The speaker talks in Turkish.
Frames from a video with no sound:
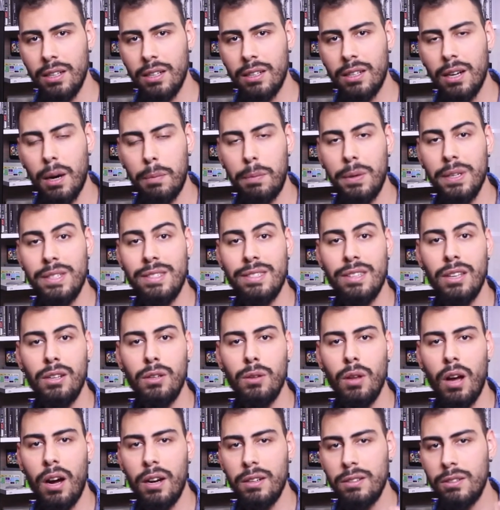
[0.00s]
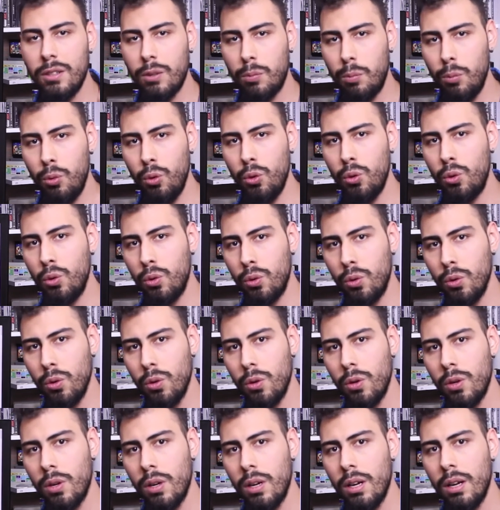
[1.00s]
kapasitenin artık büyüdüğünü
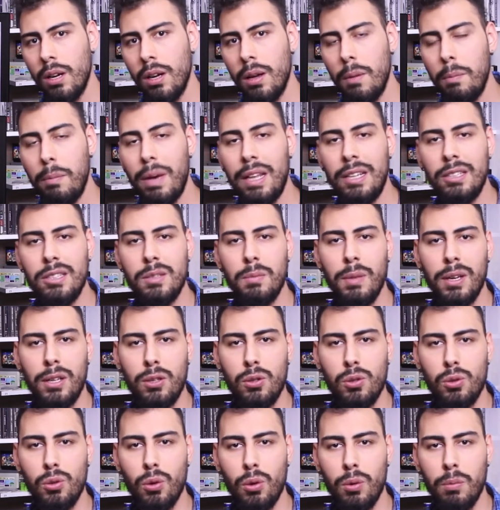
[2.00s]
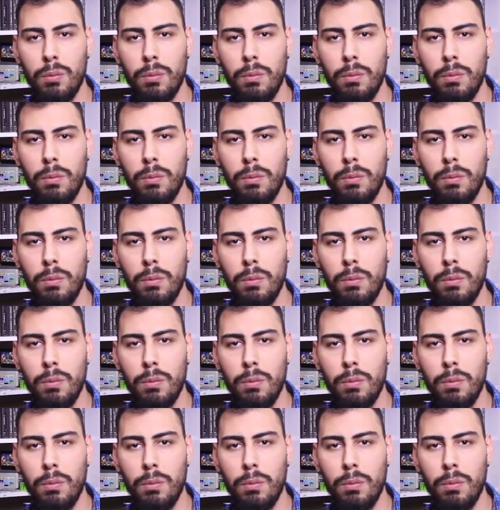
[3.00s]
belirtmek istiyorum.